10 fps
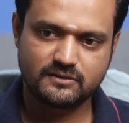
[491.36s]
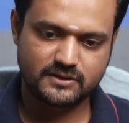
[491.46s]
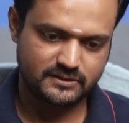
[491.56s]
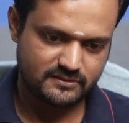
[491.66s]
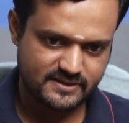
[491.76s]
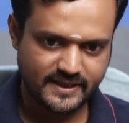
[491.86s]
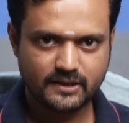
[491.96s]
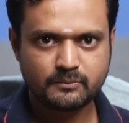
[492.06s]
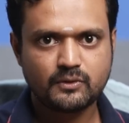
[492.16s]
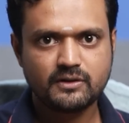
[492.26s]
அது
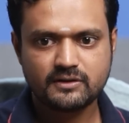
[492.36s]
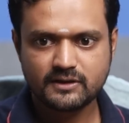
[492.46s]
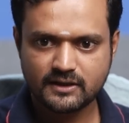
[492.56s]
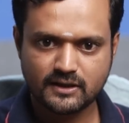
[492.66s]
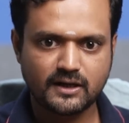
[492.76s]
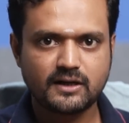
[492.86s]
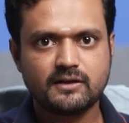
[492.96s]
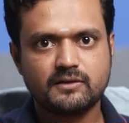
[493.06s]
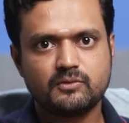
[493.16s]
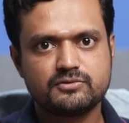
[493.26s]
சேரும்பொழுது இல்லை
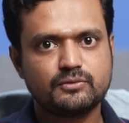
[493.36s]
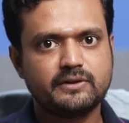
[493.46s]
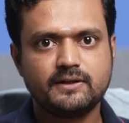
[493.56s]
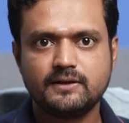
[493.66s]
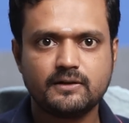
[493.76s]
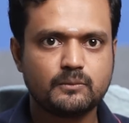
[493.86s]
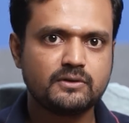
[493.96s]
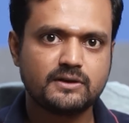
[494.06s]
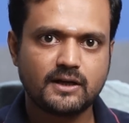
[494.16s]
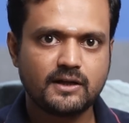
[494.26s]
நல்ல ஒரு சூழ்நிலையில்
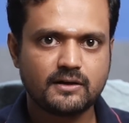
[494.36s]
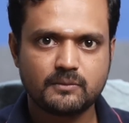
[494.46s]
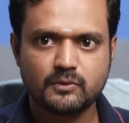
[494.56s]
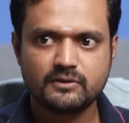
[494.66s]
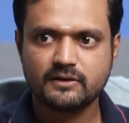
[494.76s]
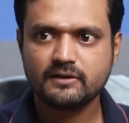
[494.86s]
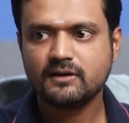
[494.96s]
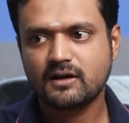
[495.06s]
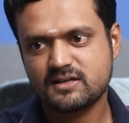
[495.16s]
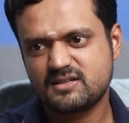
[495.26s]
இருக்கும்போது நல்லா இருக்கும்போது
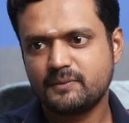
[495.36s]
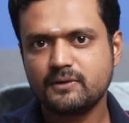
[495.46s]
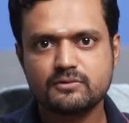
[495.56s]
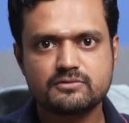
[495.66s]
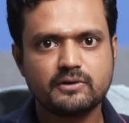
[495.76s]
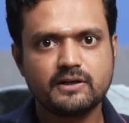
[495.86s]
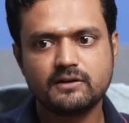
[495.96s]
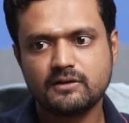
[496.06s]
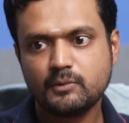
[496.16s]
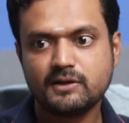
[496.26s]
கசப்பான ஒரு
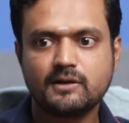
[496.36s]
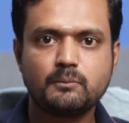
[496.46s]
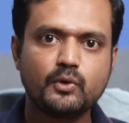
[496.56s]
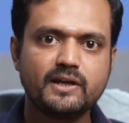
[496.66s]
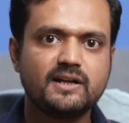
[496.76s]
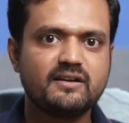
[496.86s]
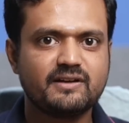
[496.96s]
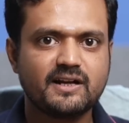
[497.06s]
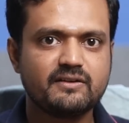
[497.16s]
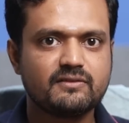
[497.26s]
சூழ்நிலையில் இருக்கும்போது எனக்கு
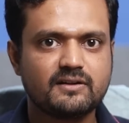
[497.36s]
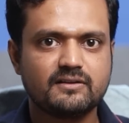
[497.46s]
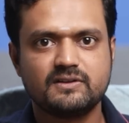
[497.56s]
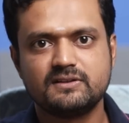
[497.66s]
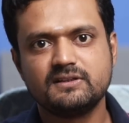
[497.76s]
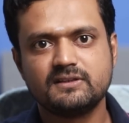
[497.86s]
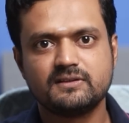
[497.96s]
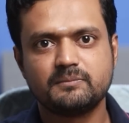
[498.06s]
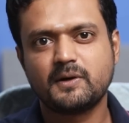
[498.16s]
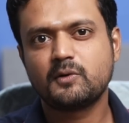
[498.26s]
பிடிக்கலன்னு விலகி வர்றது வந்து
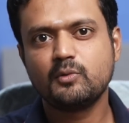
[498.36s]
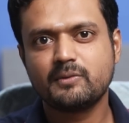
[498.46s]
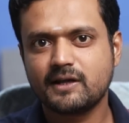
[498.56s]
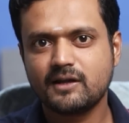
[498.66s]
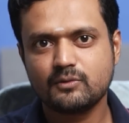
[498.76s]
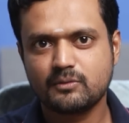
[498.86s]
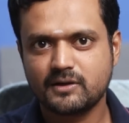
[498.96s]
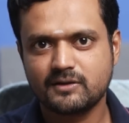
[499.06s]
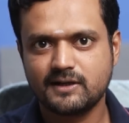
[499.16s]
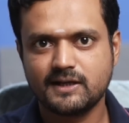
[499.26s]
பக்குவமடையாத
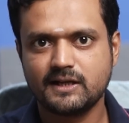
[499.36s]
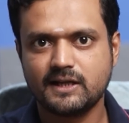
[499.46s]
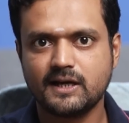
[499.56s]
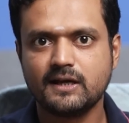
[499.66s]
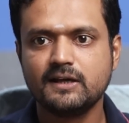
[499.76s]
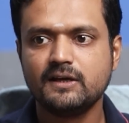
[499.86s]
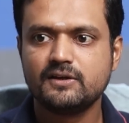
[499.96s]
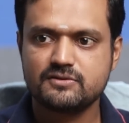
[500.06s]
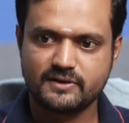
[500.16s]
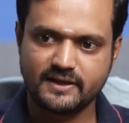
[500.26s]
ஒரு மனநிலை இல்லையா
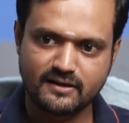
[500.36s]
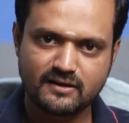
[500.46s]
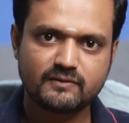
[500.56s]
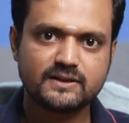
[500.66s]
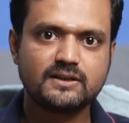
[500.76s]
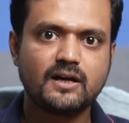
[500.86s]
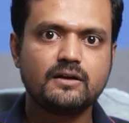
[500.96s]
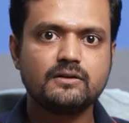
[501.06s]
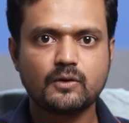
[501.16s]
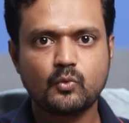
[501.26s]
ஸோ என்ன
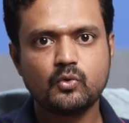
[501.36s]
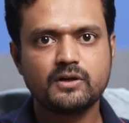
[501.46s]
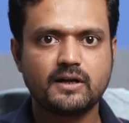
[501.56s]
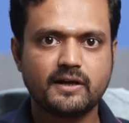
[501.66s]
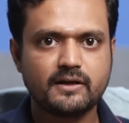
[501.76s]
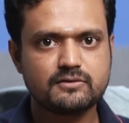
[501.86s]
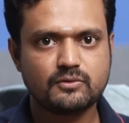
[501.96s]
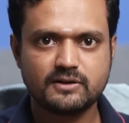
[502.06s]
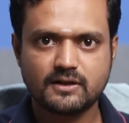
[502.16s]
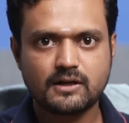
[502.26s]
வந்தாலும் நான் கூடு
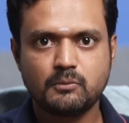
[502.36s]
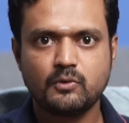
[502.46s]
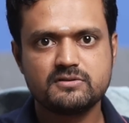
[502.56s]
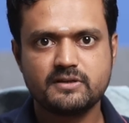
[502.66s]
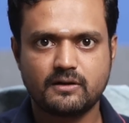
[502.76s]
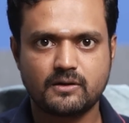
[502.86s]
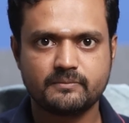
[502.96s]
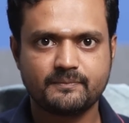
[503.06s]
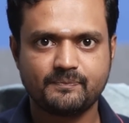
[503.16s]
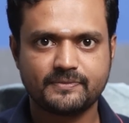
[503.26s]
இருக்கிறேன்னு சொல்லி தானே நம்ம ஒன்று
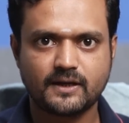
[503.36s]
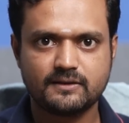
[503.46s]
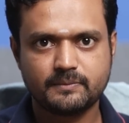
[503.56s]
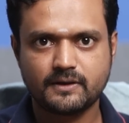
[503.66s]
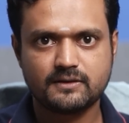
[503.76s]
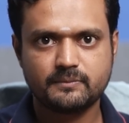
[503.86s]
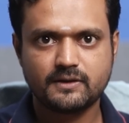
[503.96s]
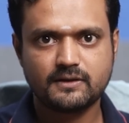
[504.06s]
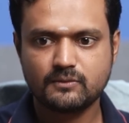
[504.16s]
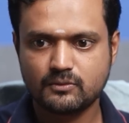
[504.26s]
சேர்றோம் அதுக்கு
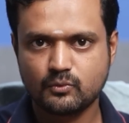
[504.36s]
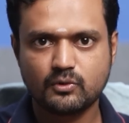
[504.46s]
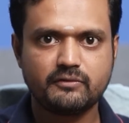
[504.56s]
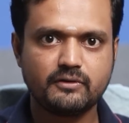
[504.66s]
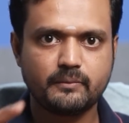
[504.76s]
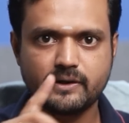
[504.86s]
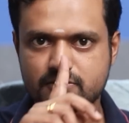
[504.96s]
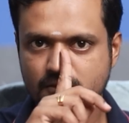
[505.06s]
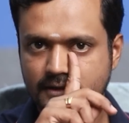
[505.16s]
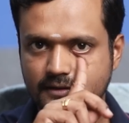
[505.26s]
அதுக்கு பேர் தானே ஒரு உறவு
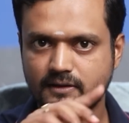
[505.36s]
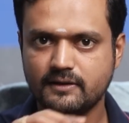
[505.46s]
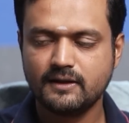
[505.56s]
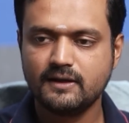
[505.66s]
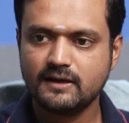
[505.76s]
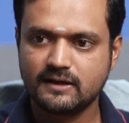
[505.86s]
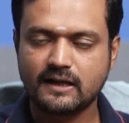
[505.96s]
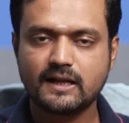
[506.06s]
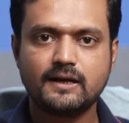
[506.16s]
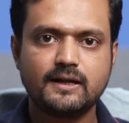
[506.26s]
அப்படின்னு சொல்லிக்கிறது
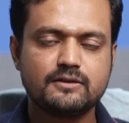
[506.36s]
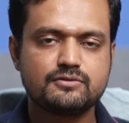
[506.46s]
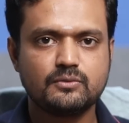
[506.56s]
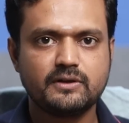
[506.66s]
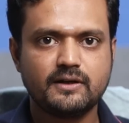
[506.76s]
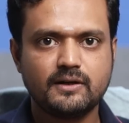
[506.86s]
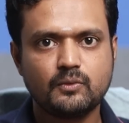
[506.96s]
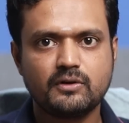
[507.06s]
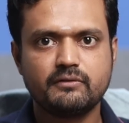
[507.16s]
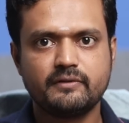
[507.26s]
நல்லா இல்லாத
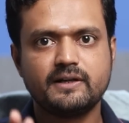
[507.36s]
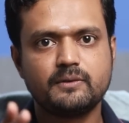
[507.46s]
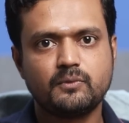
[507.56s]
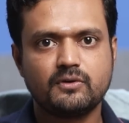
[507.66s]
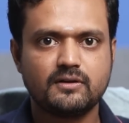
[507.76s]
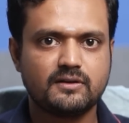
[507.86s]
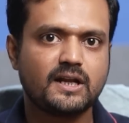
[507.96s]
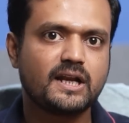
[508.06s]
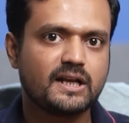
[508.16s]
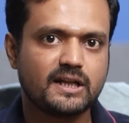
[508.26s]
சூழ்நிலையில் உறவை வெட்டிட்டு போகிறது
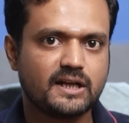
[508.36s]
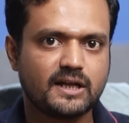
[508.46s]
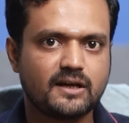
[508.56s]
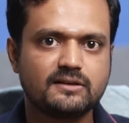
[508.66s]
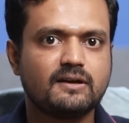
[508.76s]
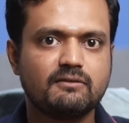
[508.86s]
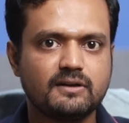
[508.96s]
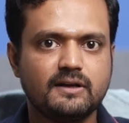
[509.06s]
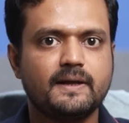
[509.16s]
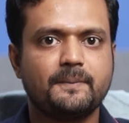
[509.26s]
அது நல்லா இல்லை இல்லையா அது
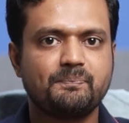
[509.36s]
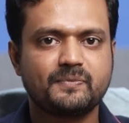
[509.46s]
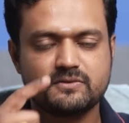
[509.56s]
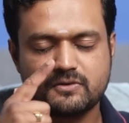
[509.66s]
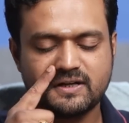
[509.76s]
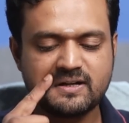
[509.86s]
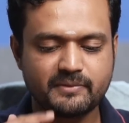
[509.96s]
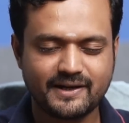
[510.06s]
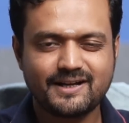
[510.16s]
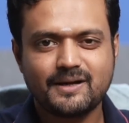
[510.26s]
தவறு இல்லையா ஸோ
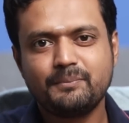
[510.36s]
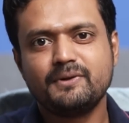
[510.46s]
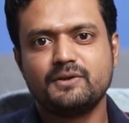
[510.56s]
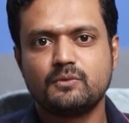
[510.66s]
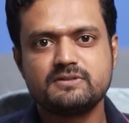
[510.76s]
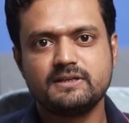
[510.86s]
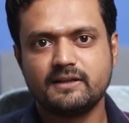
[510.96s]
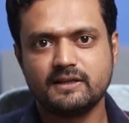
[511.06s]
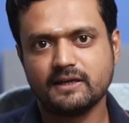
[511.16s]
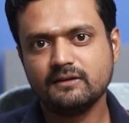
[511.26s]
அதனால் பிரேக்கப்புன்னு
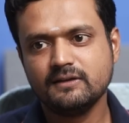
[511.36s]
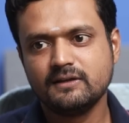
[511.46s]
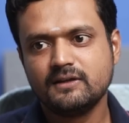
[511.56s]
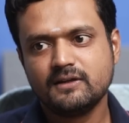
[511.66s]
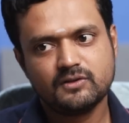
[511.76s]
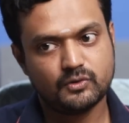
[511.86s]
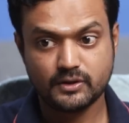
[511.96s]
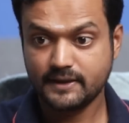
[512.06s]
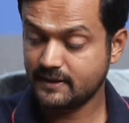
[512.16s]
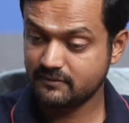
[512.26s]
யோசிக்காதீங்க
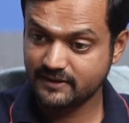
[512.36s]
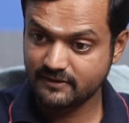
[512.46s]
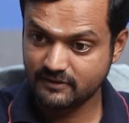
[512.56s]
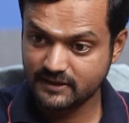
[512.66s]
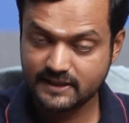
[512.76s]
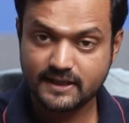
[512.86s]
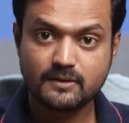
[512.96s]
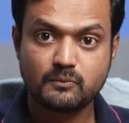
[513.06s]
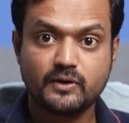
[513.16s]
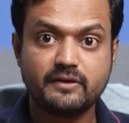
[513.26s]
இல்லை எனக்கு வேறு
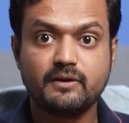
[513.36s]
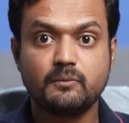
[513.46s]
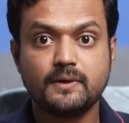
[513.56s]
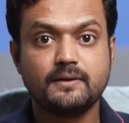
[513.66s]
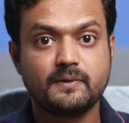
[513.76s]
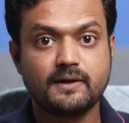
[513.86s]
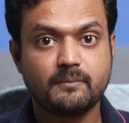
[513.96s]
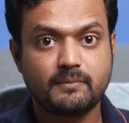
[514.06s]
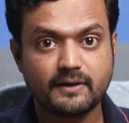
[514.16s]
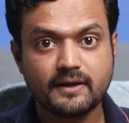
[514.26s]
வழியே இல்லை முடியவே முடியாது
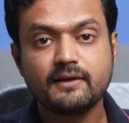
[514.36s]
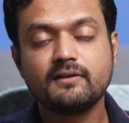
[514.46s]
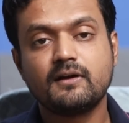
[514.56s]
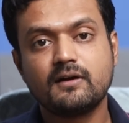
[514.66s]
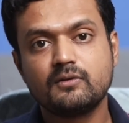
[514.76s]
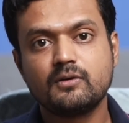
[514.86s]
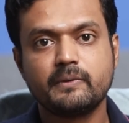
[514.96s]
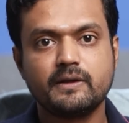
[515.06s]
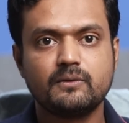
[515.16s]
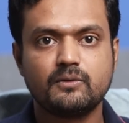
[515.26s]
பிரேக்கப் பண்ணியே தான்
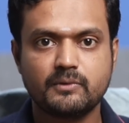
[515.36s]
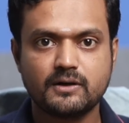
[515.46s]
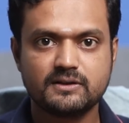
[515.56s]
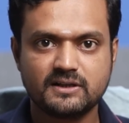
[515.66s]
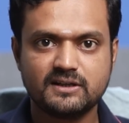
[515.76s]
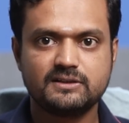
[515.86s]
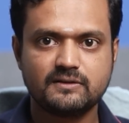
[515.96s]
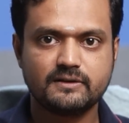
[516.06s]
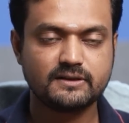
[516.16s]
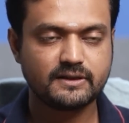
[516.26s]
ஆகணும் அப்படிங்கிற ஒரு மன
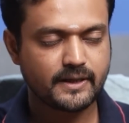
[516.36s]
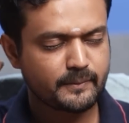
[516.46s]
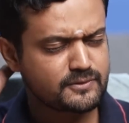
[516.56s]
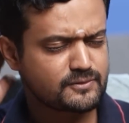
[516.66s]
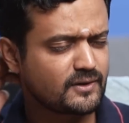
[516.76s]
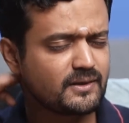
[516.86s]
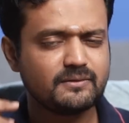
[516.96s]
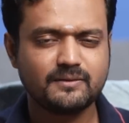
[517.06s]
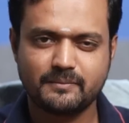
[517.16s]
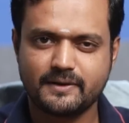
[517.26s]
திடத்தில் வந்துட்டீங்க அப்படின்னு
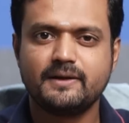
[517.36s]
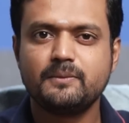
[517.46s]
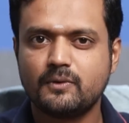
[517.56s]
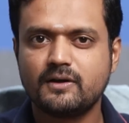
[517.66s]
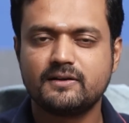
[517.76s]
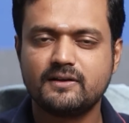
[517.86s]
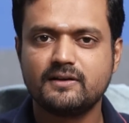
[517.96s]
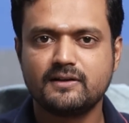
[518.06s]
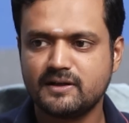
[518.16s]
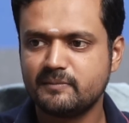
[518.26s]
சொன்னால் பண்ணிட்டு போங்க
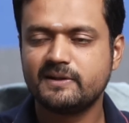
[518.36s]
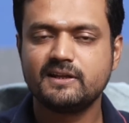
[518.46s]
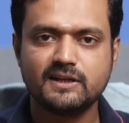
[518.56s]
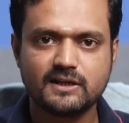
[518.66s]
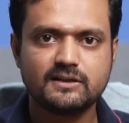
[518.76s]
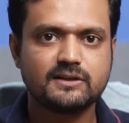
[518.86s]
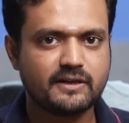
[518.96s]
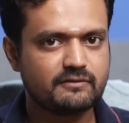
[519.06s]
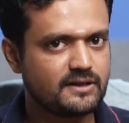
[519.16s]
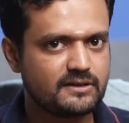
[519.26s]
அதனால் என்ன நிம்மதியாக நீங்களே
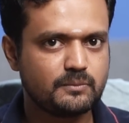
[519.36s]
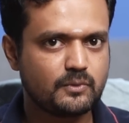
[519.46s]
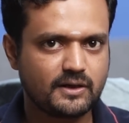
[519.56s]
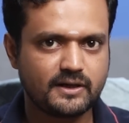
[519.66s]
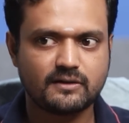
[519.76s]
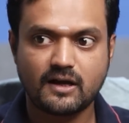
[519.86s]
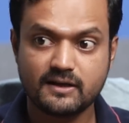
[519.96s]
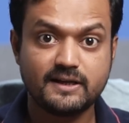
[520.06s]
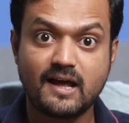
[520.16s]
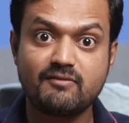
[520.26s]
தனியாக வாழ்ந்துட்டு போங்களேன்
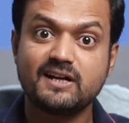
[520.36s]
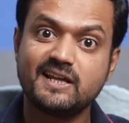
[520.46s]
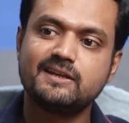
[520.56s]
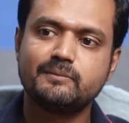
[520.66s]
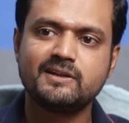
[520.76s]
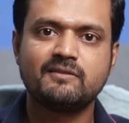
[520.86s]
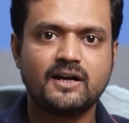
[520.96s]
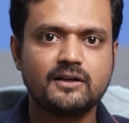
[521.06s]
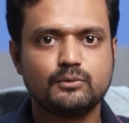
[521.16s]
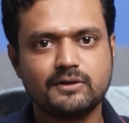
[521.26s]
இல்லை அவங்களே
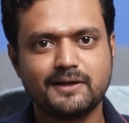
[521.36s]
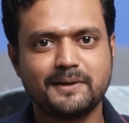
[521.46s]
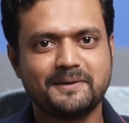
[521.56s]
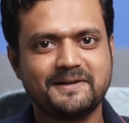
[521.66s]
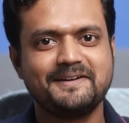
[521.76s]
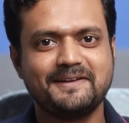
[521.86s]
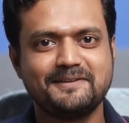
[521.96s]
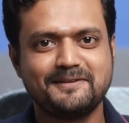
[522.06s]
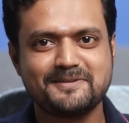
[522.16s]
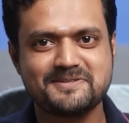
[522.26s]
நிம்மதியை வாழ விடுங்களேன்
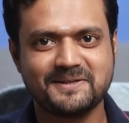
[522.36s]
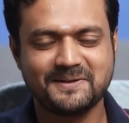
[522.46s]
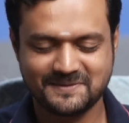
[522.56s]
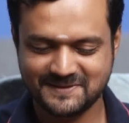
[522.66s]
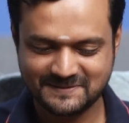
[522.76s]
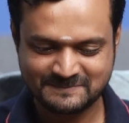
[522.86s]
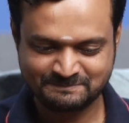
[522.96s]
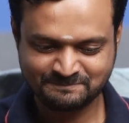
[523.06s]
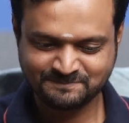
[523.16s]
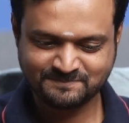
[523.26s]
ரெண்டில் எதுனாலும் சரி ரைட்